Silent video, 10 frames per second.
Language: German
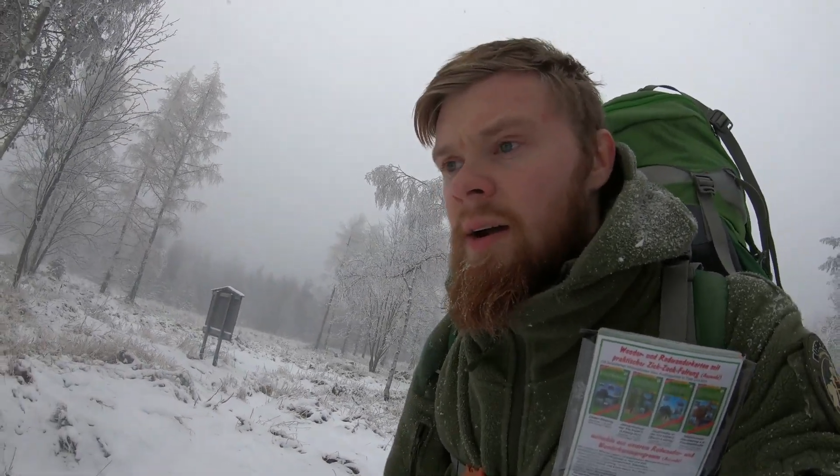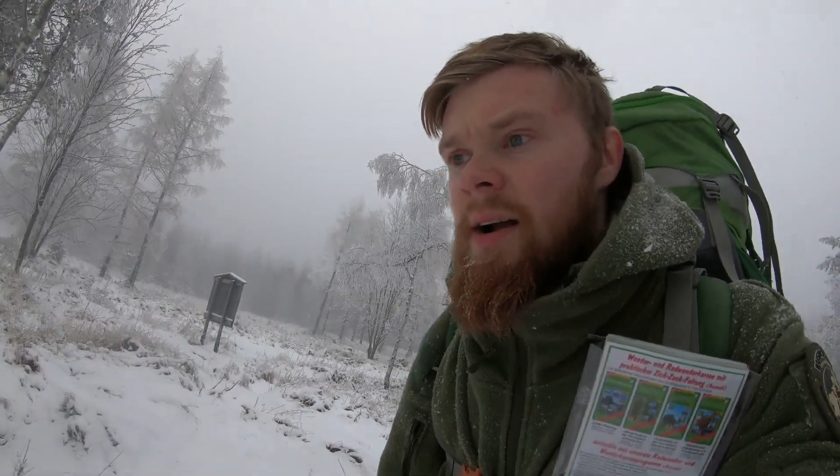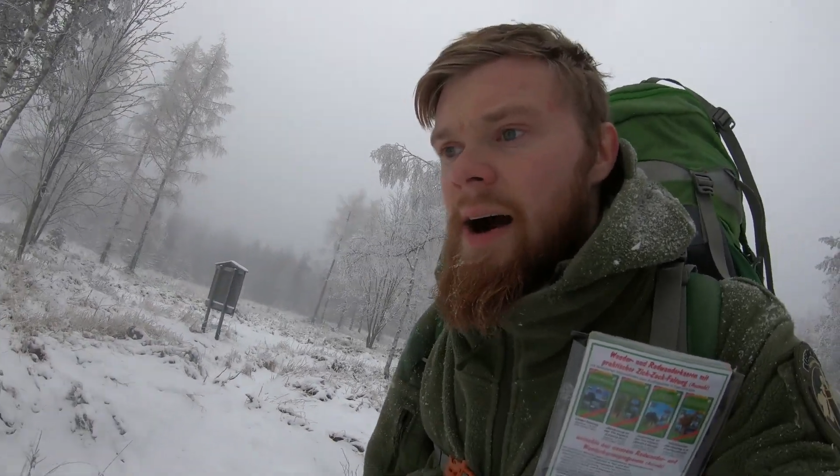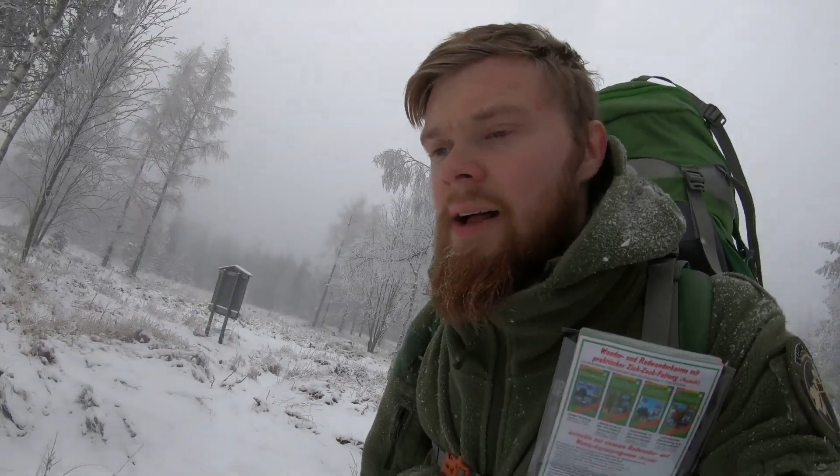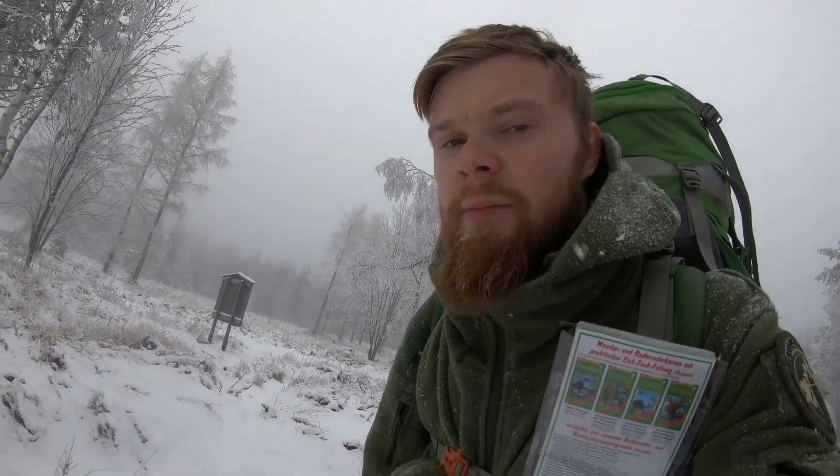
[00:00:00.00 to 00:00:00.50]

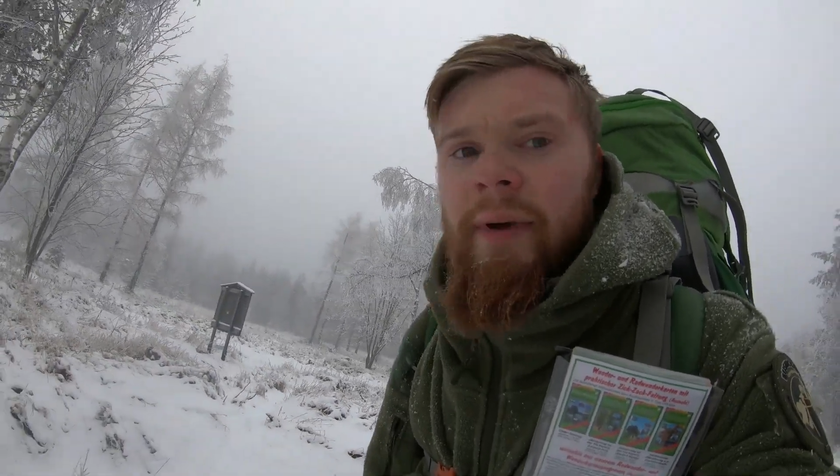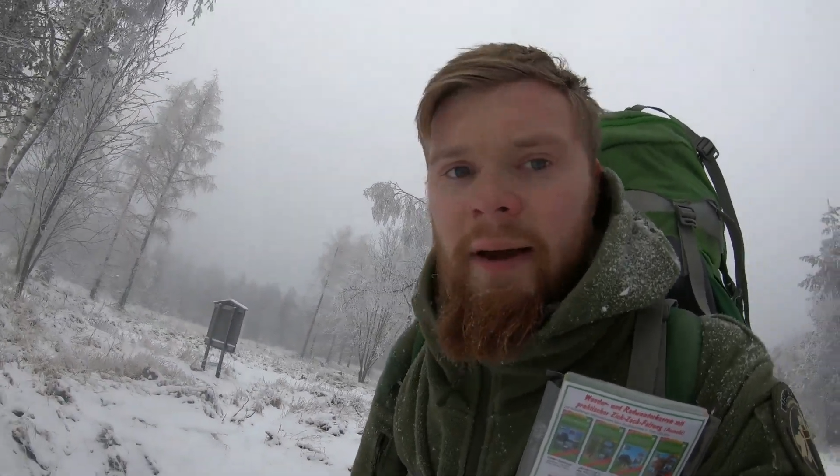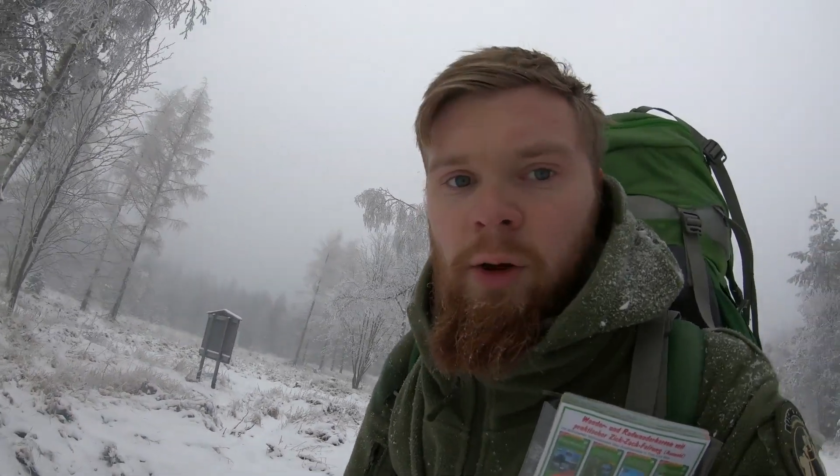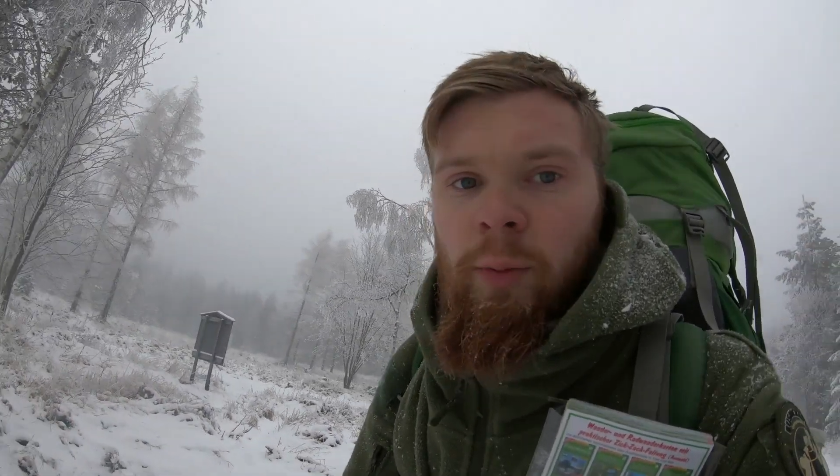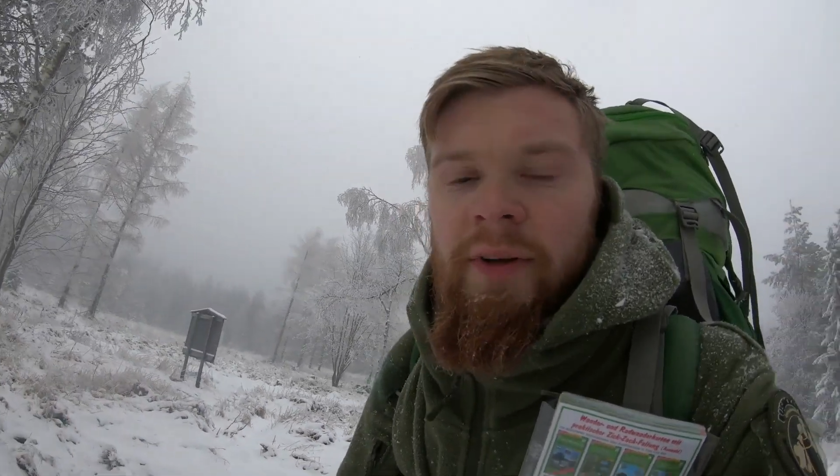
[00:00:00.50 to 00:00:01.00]

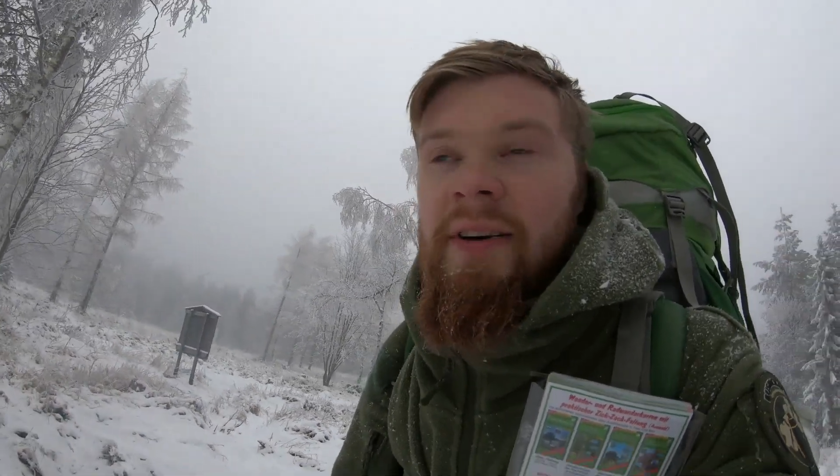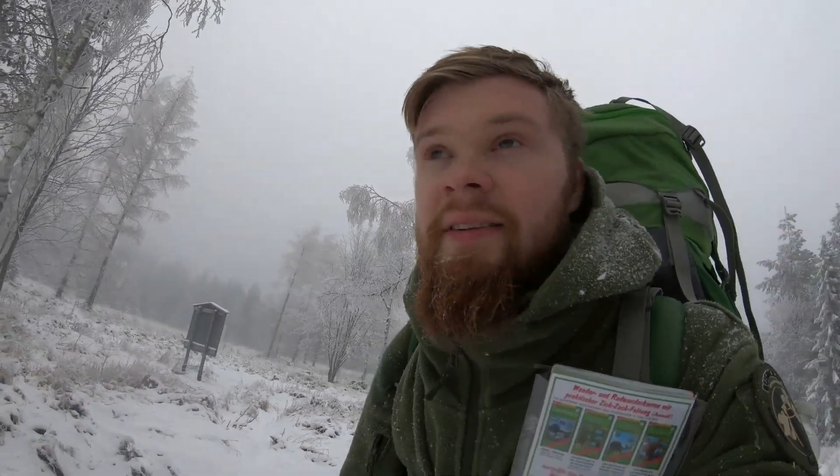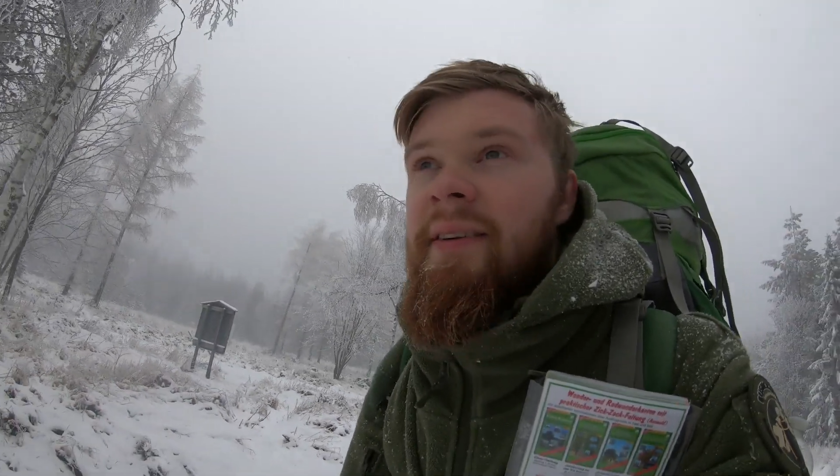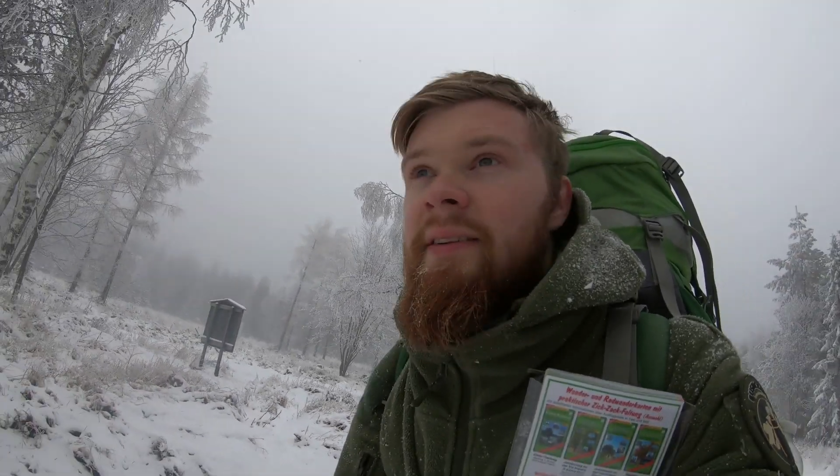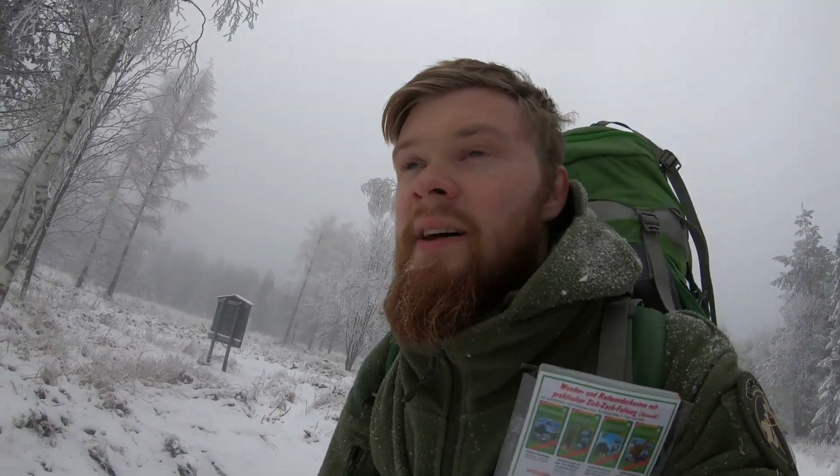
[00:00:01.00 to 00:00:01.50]
Kahleberg, glaube ich,
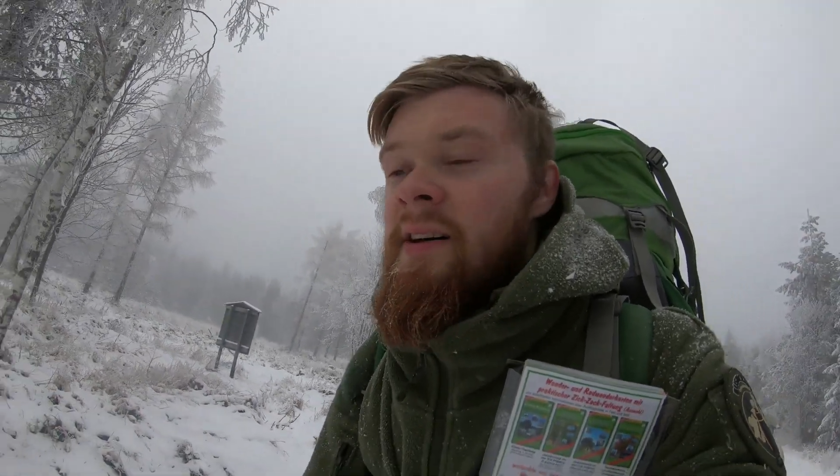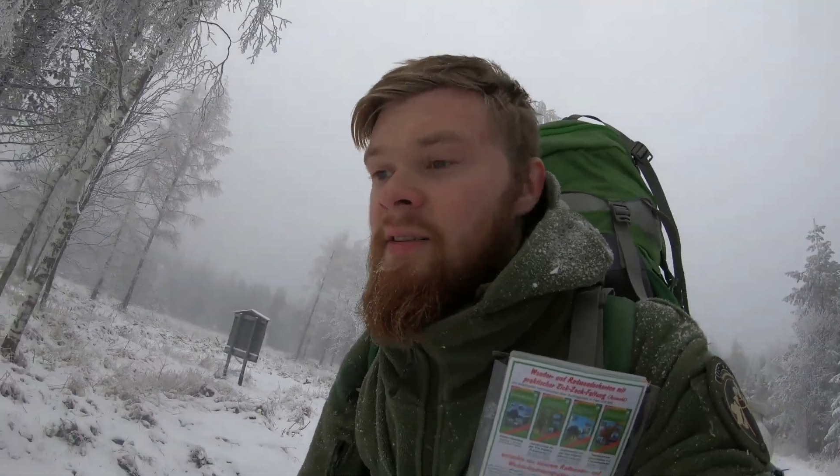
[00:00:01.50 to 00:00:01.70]
heißt das.